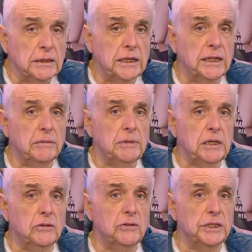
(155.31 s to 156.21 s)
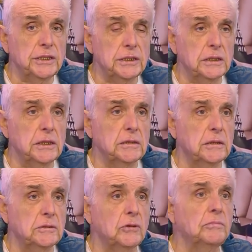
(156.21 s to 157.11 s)
desde
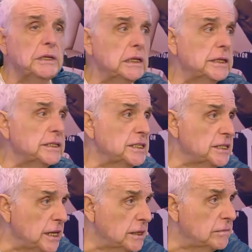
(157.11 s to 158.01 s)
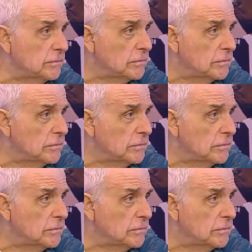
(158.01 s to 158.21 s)
2016.